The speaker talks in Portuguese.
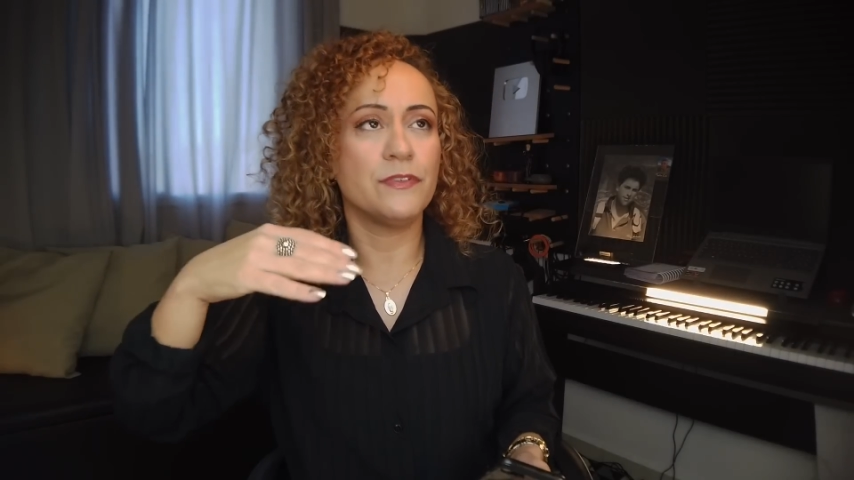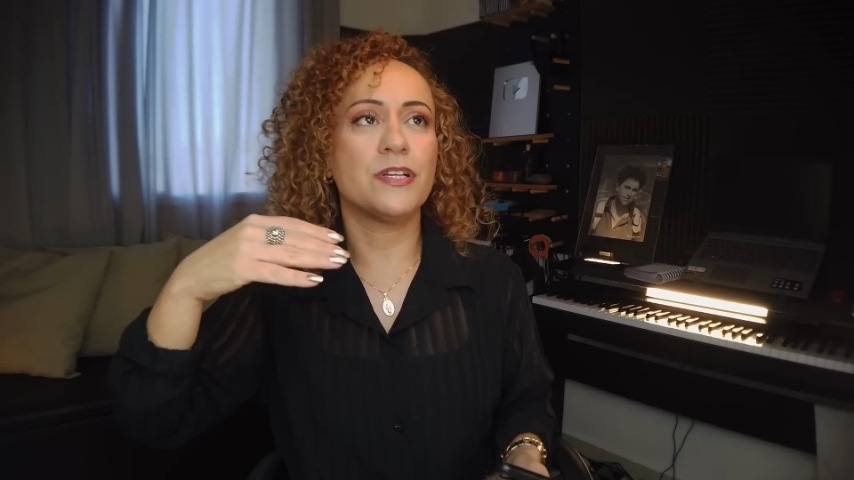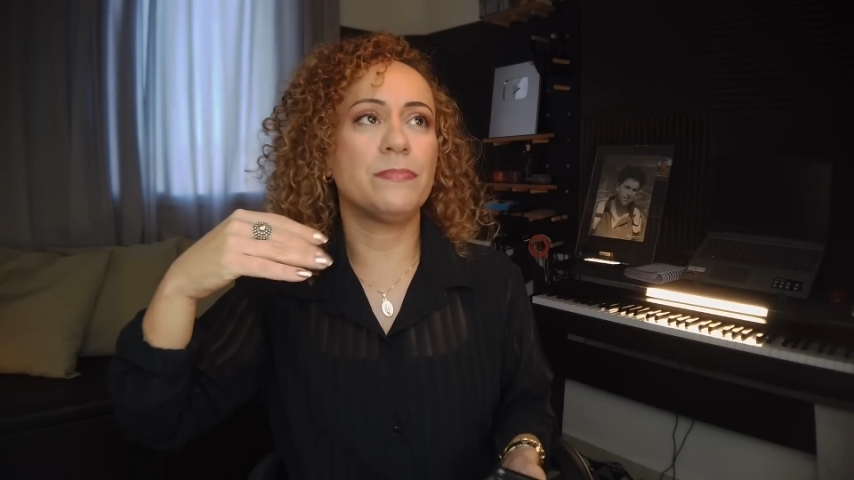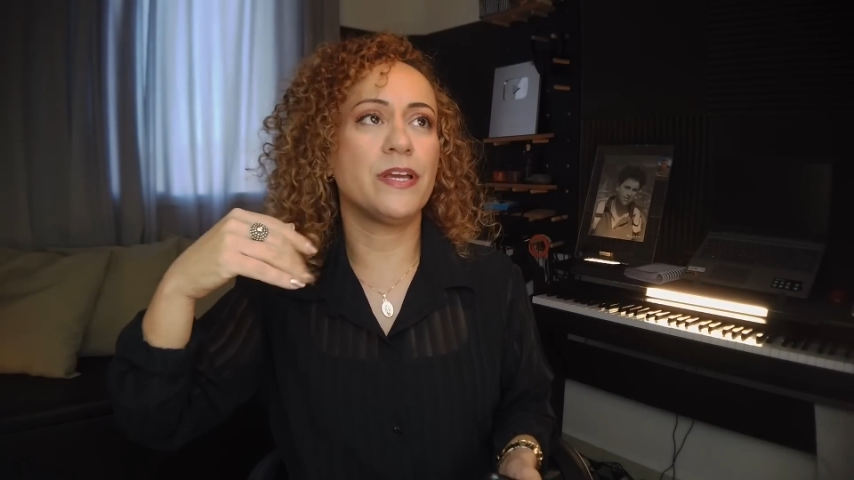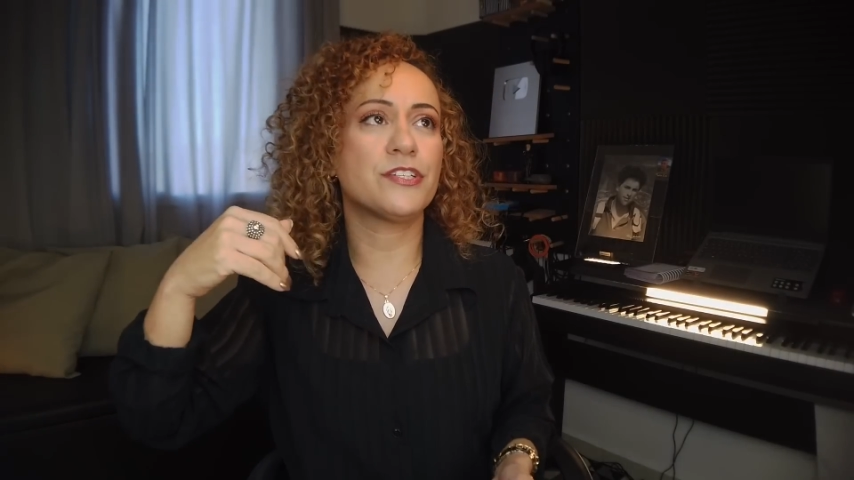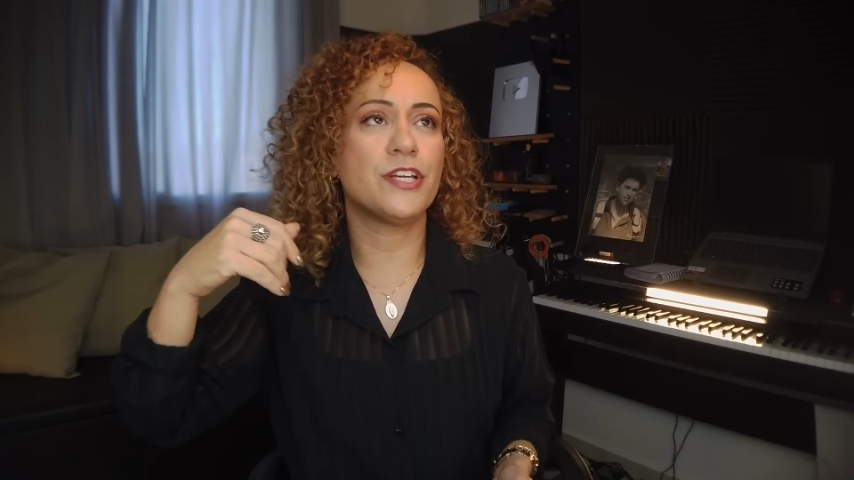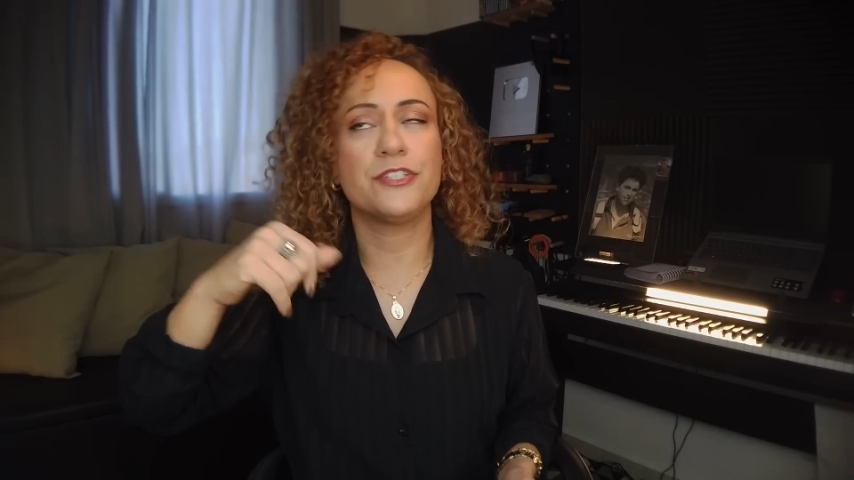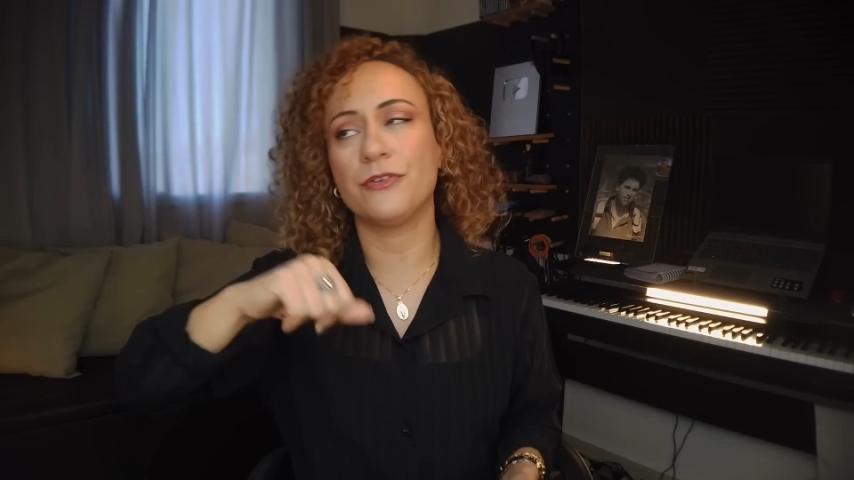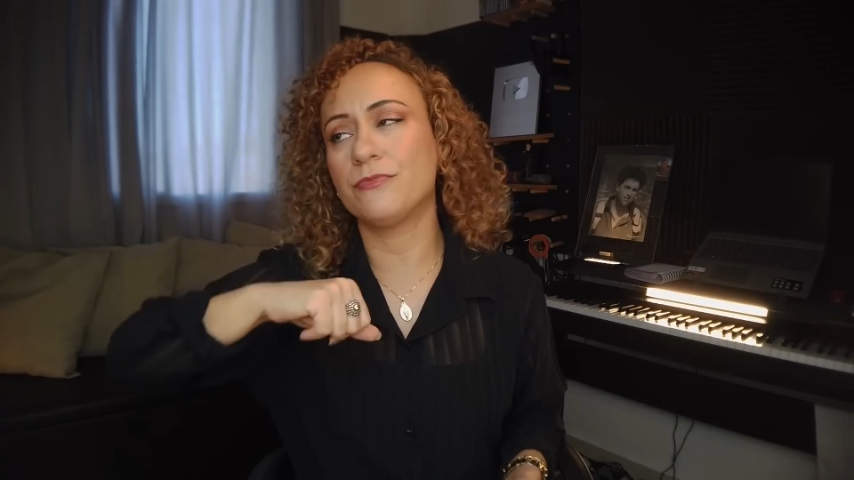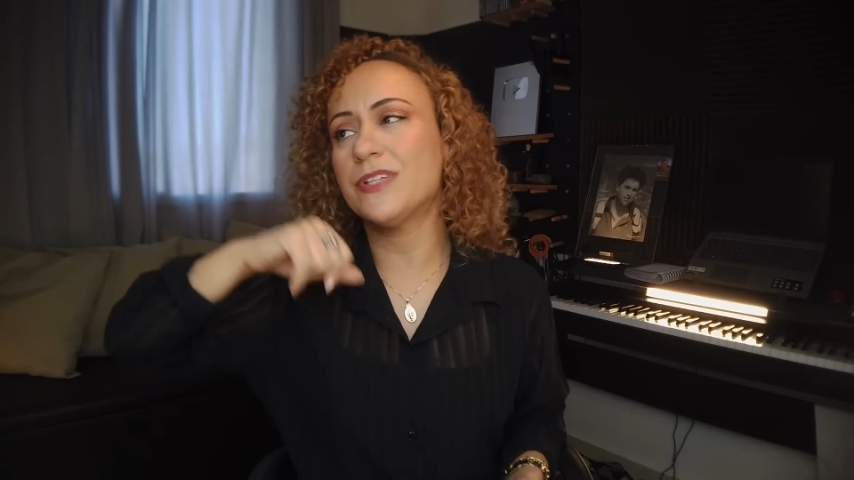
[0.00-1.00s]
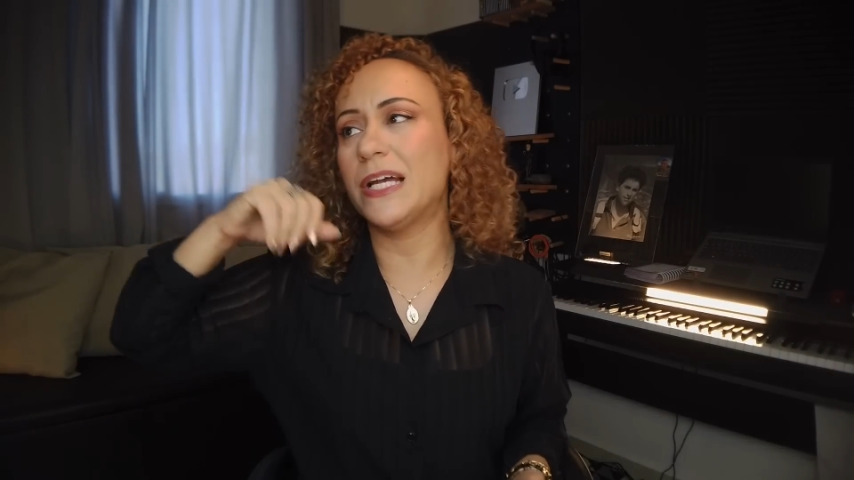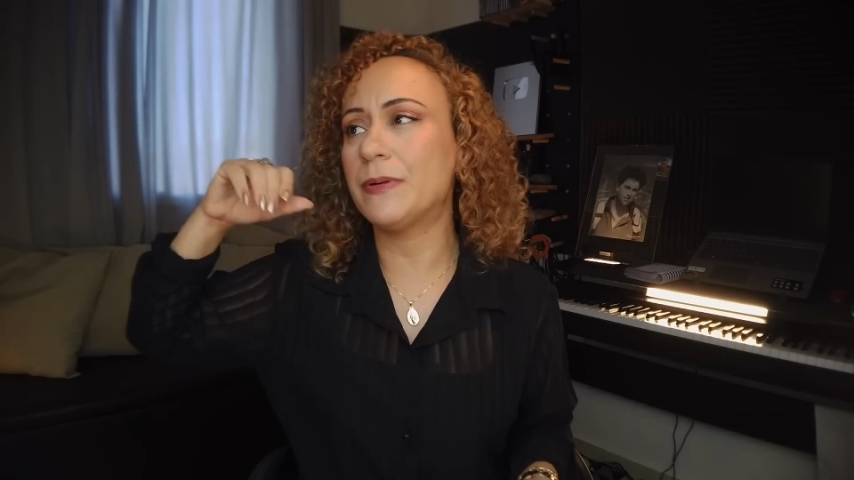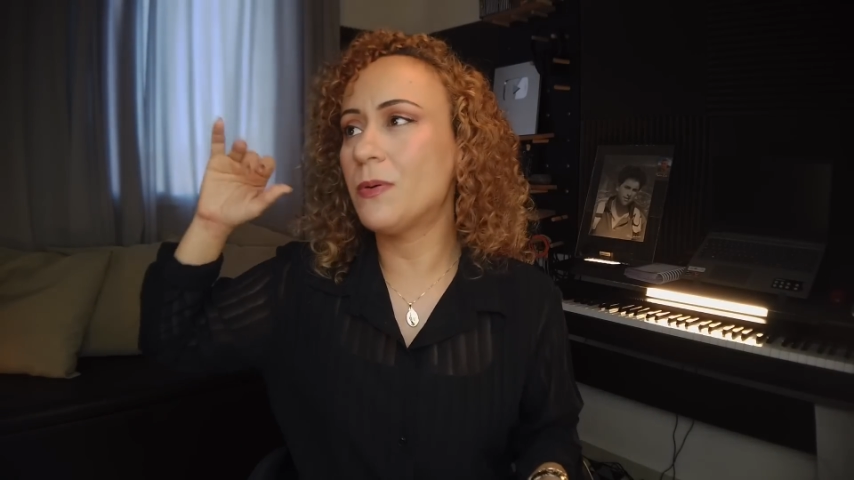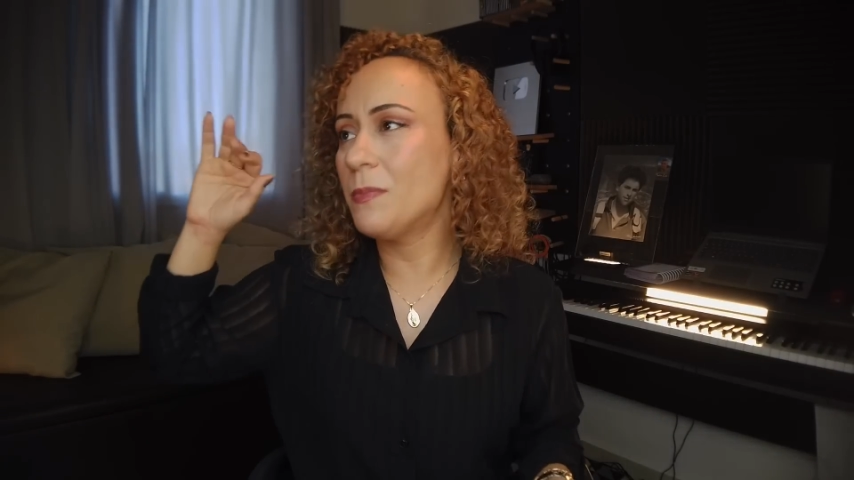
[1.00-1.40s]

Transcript: Veja bem, gente, eu não saí para